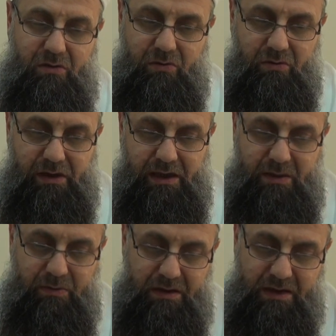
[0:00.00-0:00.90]
O
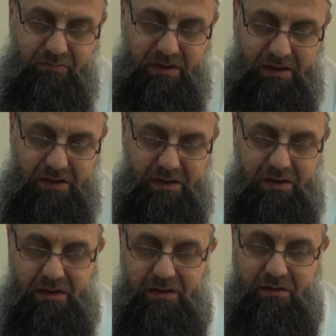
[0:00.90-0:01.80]
nakıs fiilin ismi.
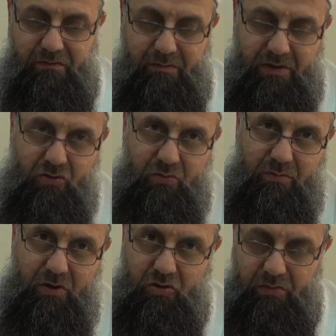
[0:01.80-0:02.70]
Da, ve mensubu,
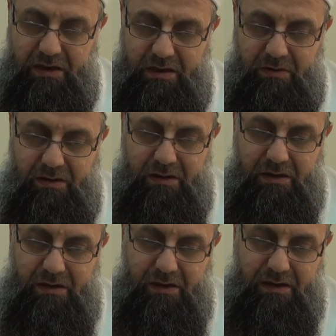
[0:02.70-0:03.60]
mensubu da isimlendirilir.
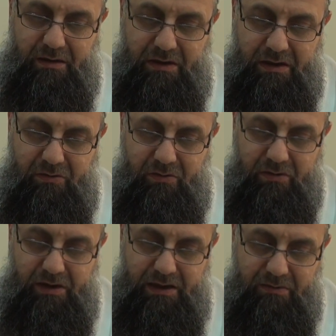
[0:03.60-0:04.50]
Ne diye? Haberen
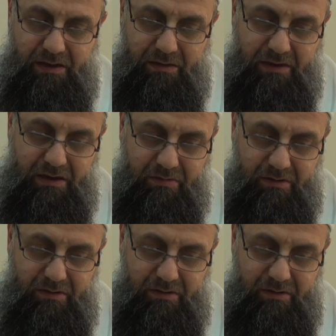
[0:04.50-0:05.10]
lehu. Nakıs fiilin haberi.